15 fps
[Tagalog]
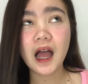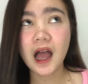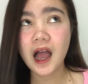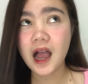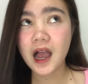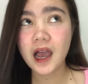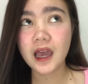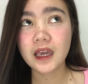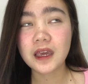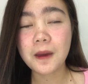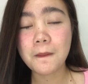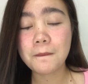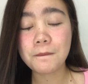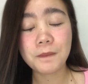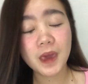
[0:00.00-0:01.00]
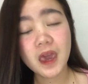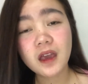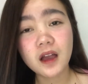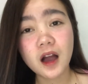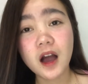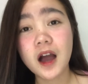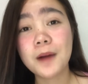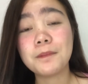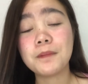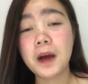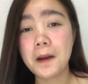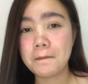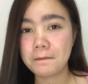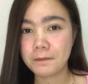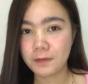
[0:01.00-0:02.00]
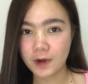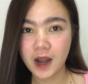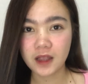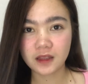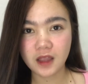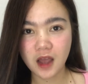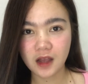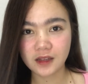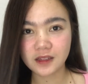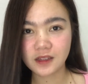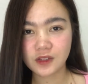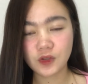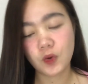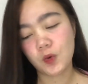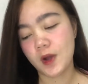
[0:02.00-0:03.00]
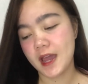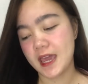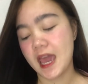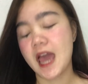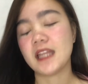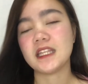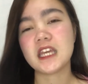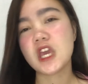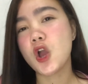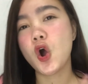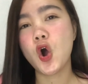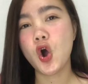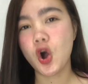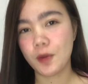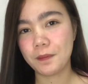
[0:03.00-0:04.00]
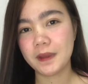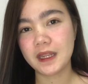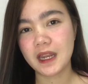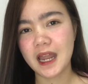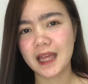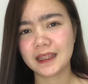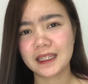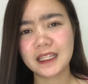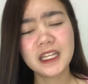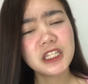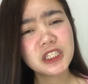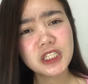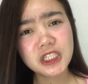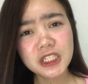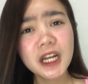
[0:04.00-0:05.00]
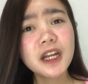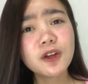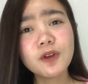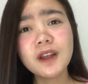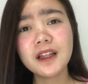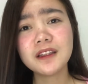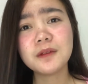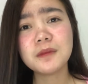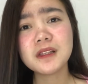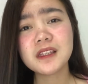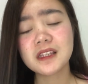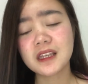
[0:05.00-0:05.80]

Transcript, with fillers: ay makeup products. So, ayan. I-open natin. I-share ko lang naman sa